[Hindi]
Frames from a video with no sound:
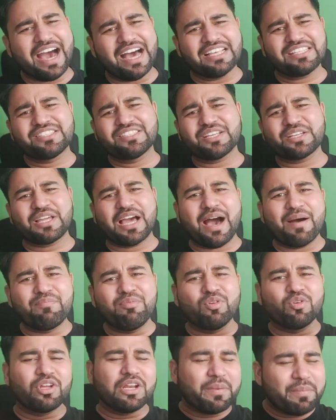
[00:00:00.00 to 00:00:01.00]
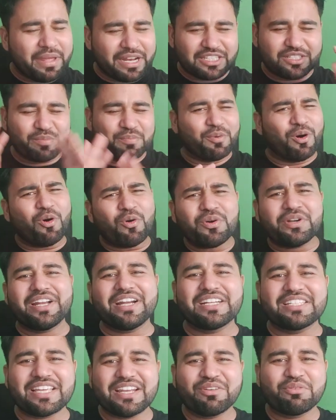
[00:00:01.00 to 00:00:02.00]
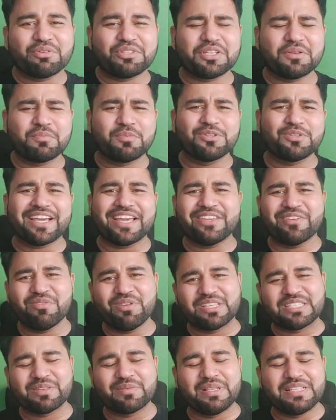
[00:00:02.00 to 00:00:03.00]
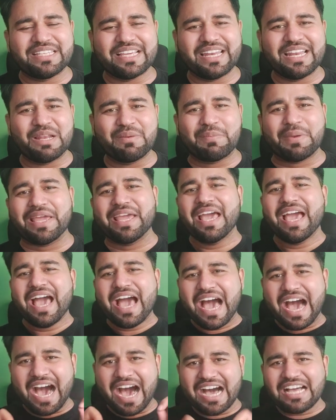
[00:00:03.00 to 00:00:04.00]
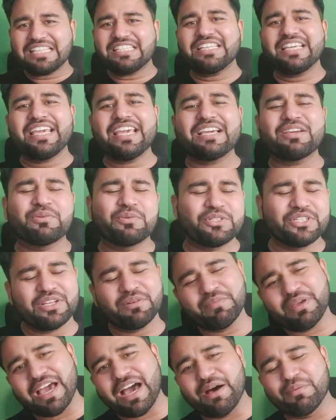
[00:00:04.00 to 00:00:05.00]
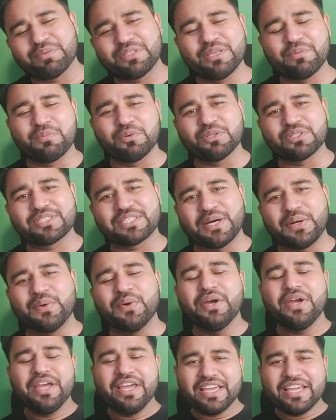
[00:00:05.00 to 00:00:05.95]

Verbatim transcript: आज तक आप लोगों ने मेरे से बहुत ढेर सारे क्वेश्चन पूछा है यूनिक सिविल चैनल पे आज एक क्वेश्चन मैं आपसे पूछता हूं